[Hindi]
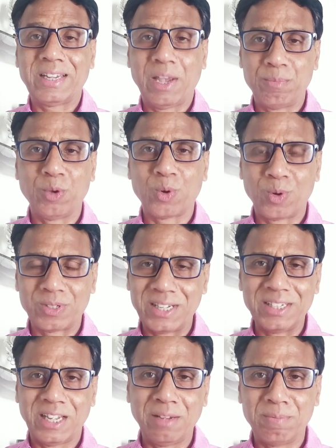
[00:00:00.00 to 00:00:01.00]
केमियो रोल
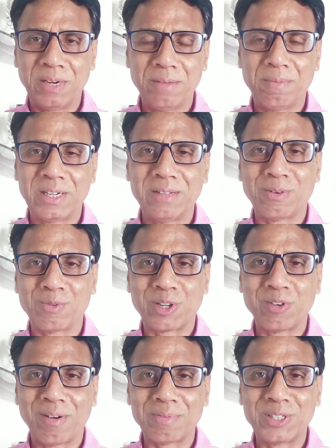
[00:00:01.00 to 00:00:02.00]
से सही बड़े पर्दे पर
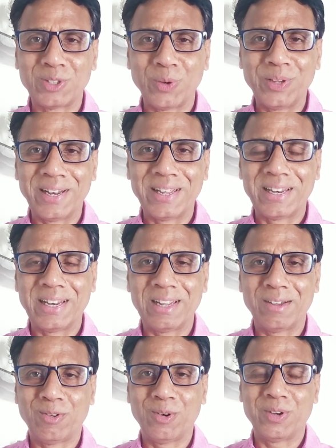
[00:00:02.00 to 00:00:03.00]
उनकी वापसी तो ही रही है
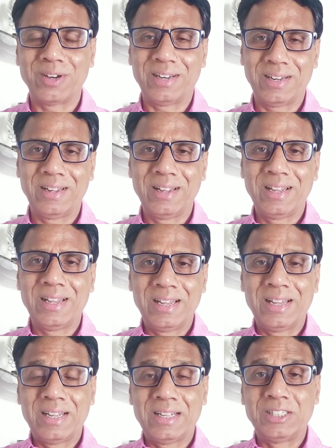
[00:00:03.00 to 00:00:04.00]
और
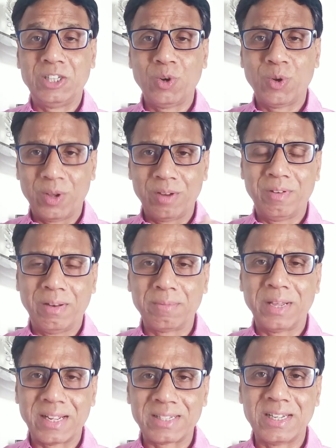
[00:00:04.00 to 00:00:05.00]
जिन लोगों ने फिल्म
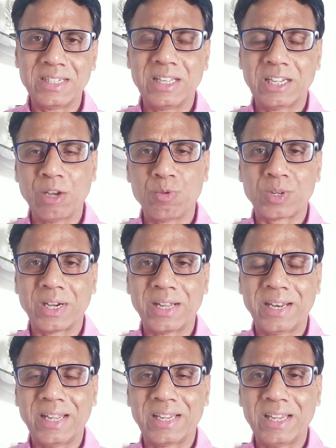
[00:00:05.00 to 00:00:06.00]
के रेसेज देखे उनका
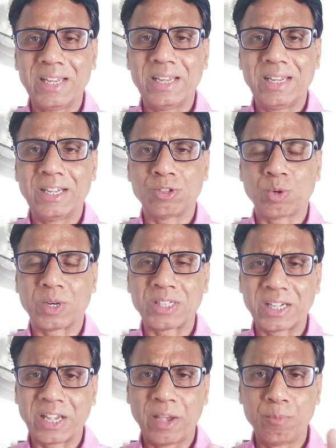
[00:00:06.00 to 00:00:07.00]
कहना है कि ये छोटा
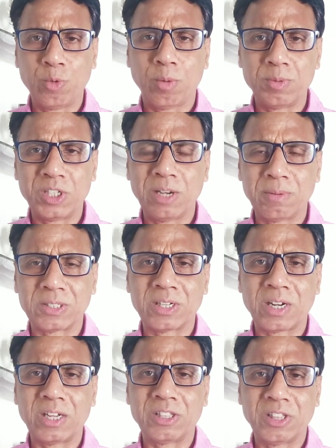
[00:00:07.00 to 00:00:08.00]
सा केमियो अभिषेक
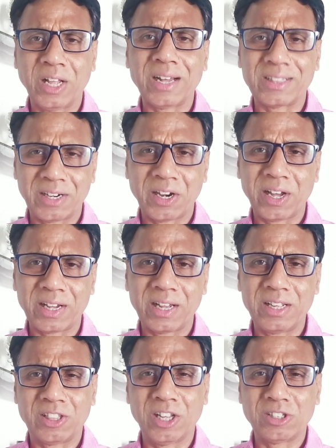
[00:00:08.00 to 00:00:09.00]
बच्चन का इतना खतरनाक
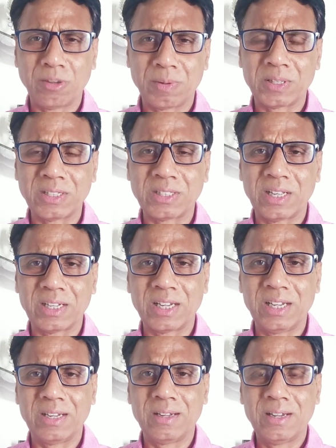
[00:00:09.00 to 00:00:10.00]
है इतना जबरदस्त है कि